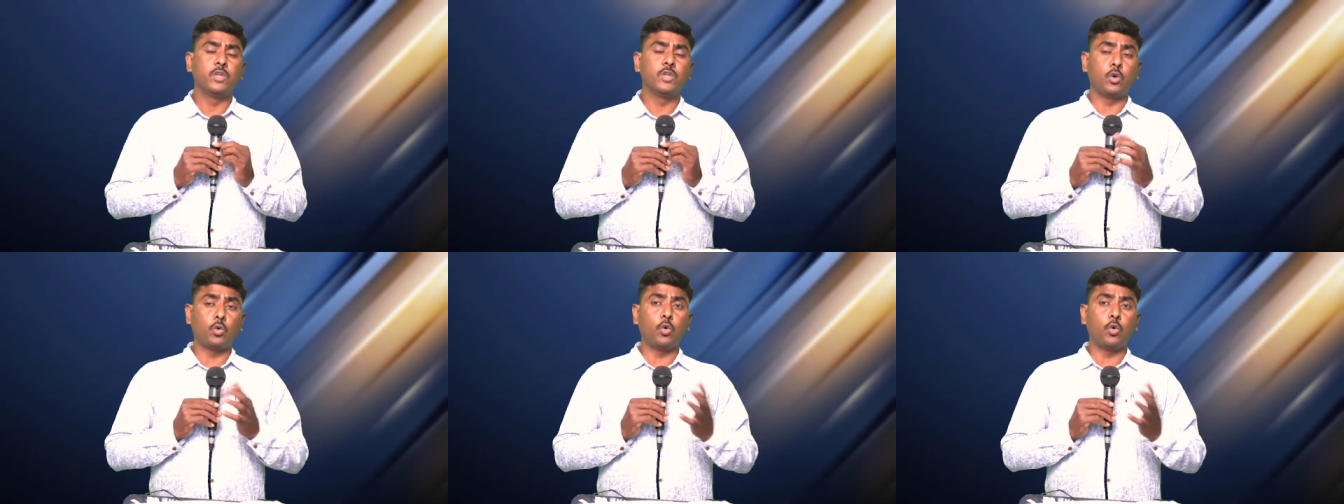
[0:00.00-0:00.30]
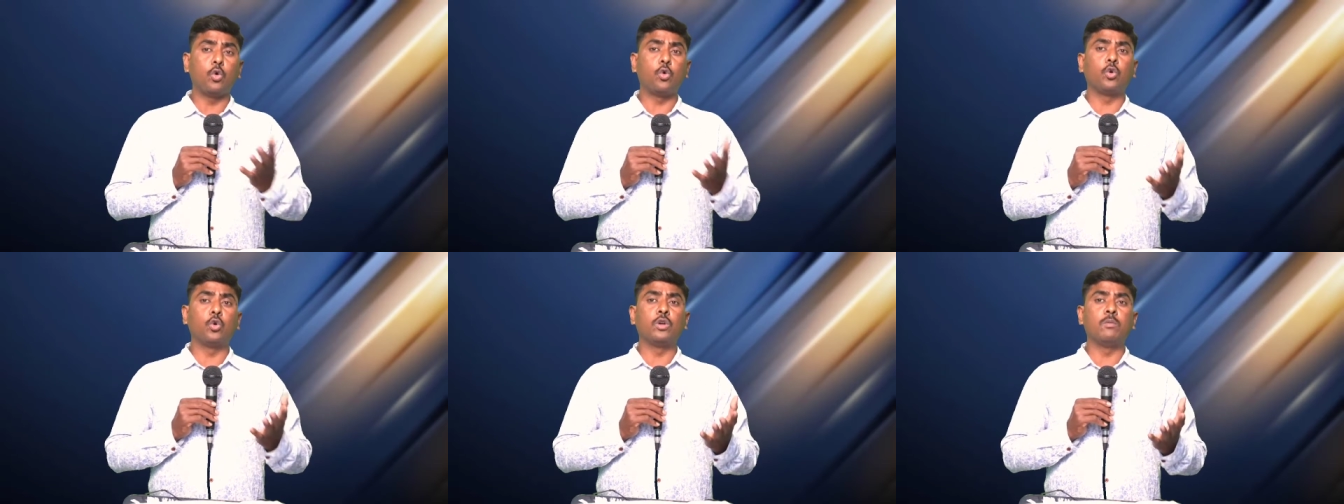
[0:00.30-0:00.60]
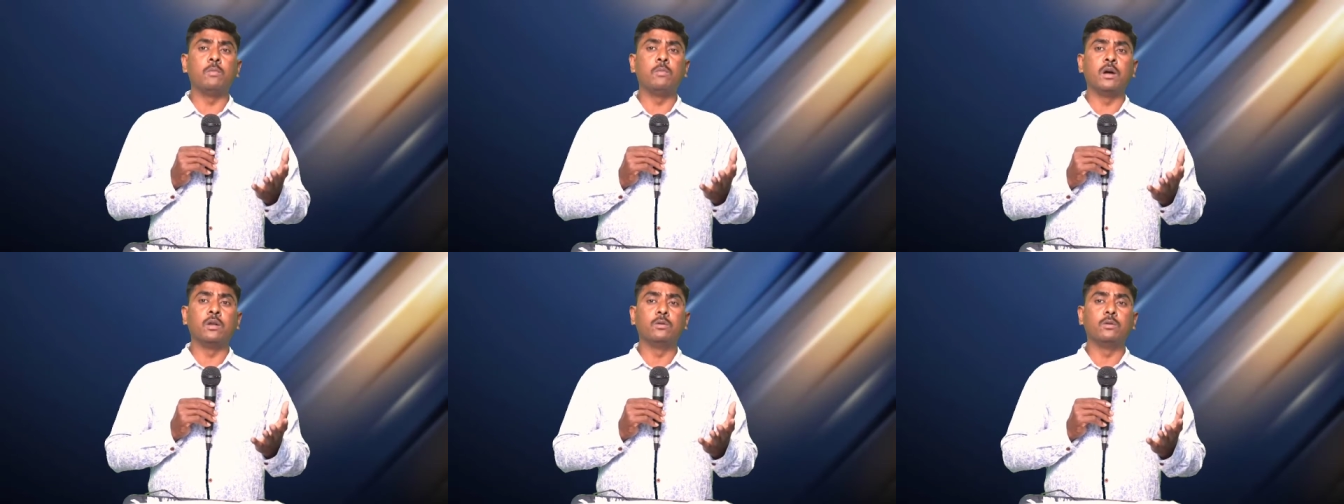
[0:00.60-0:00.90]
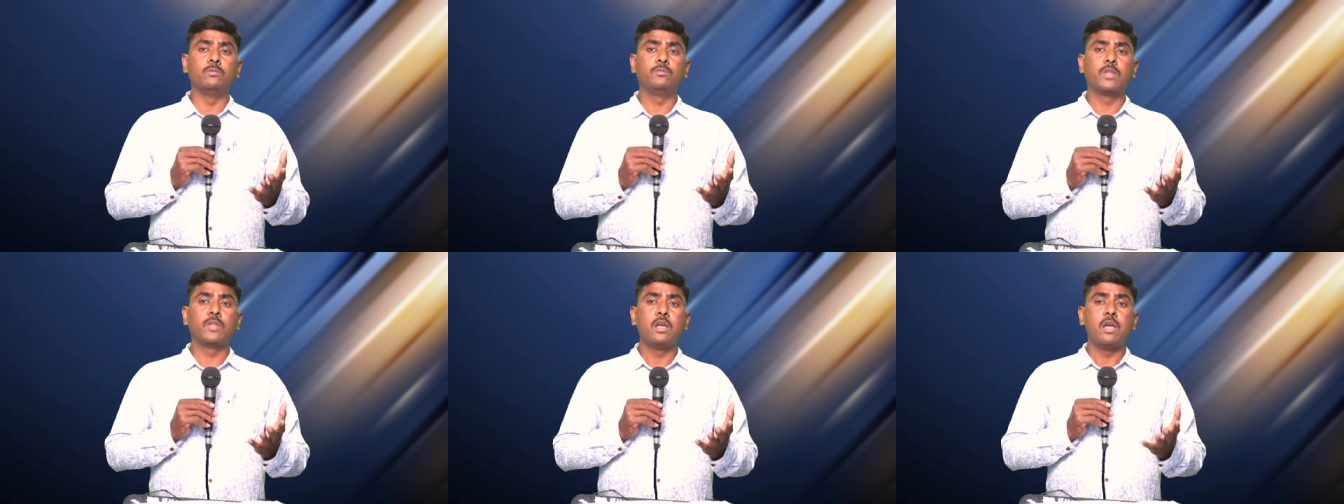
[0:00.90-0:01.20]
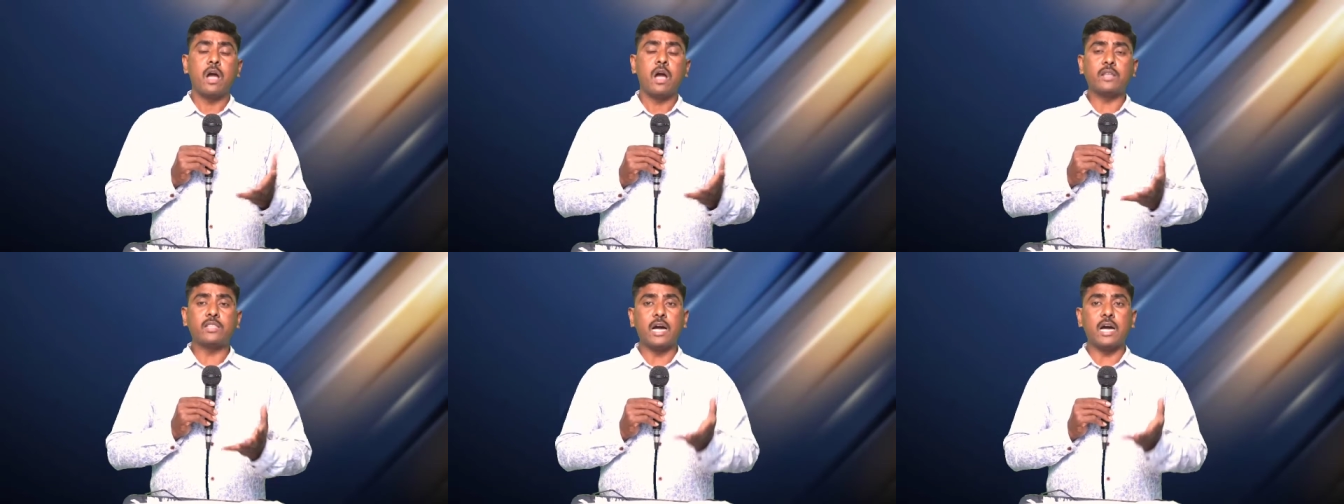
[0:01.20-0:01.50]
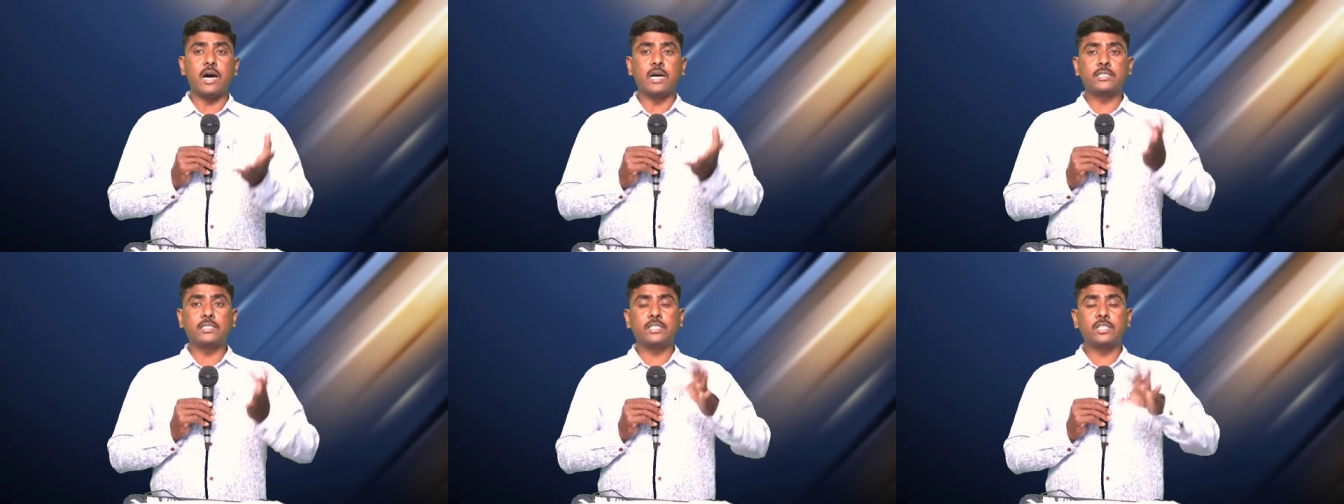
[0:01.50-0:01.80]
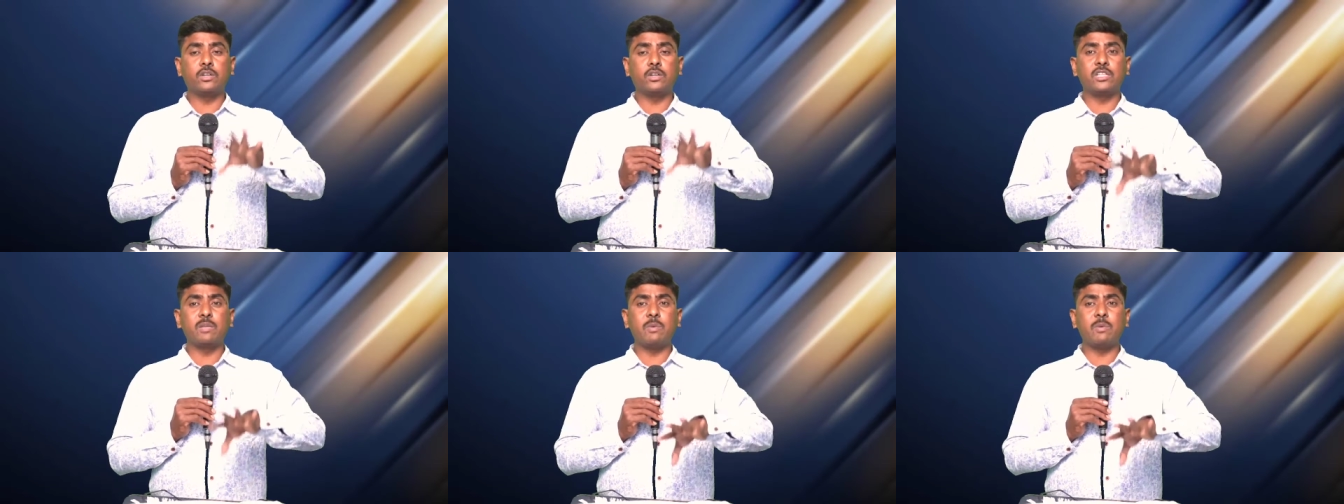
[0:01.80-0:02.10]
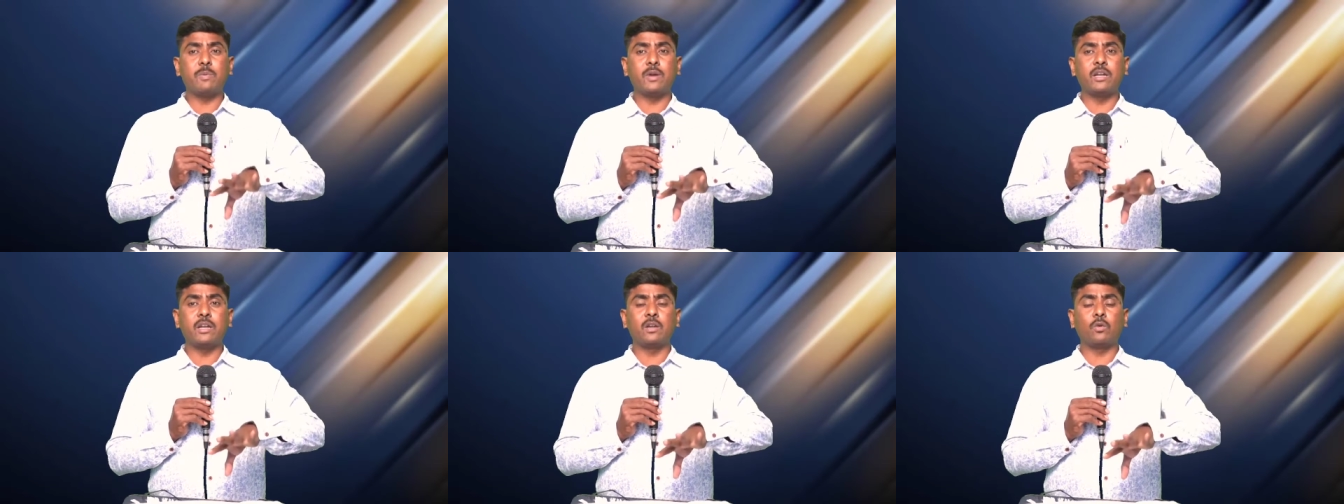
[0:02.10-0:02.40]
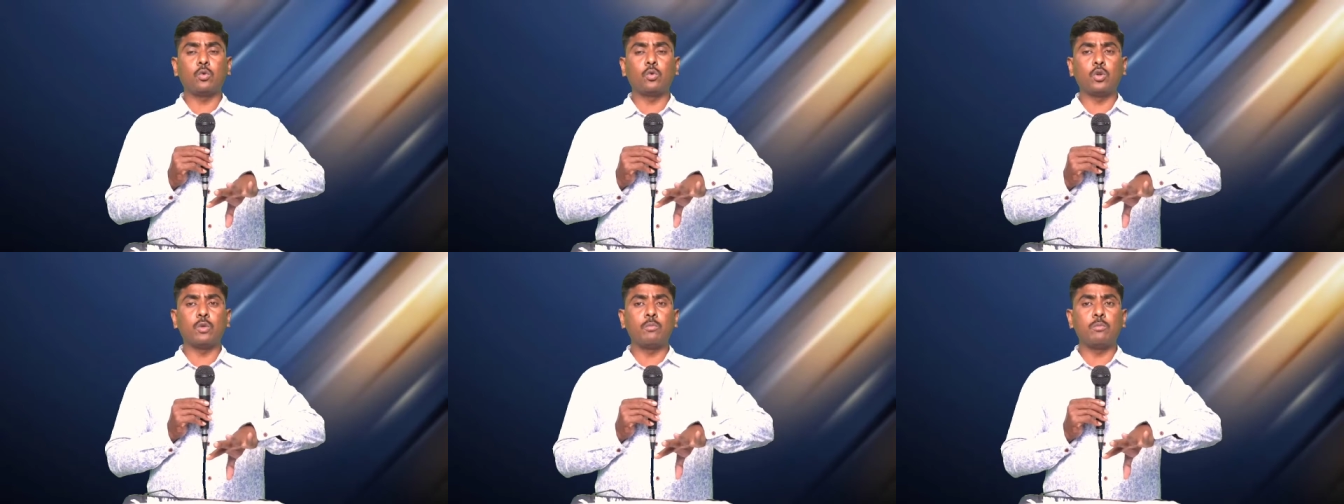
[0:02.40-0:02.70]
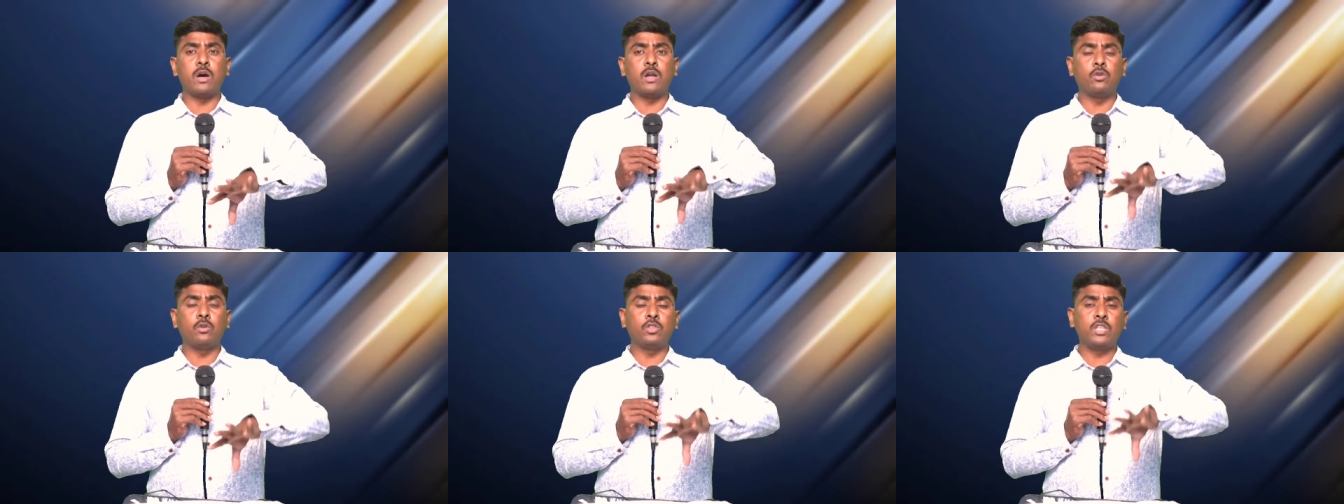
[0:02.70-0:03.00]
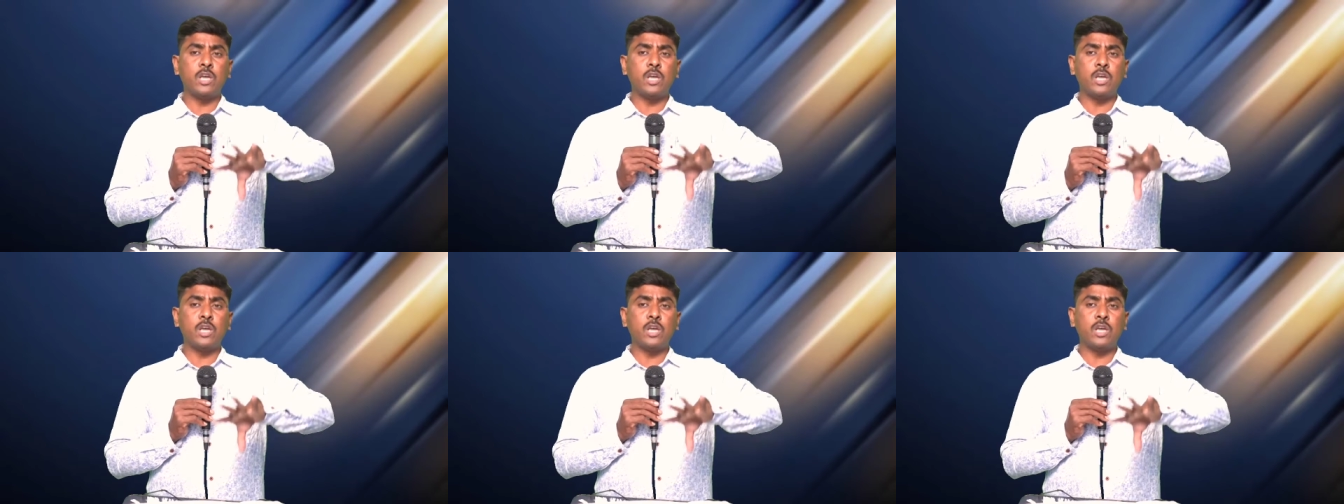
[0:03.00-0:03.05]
ఎక్కువ కుటుంబాలు అయితే ఆశీర్వదింపబడిన కుటుంబాలు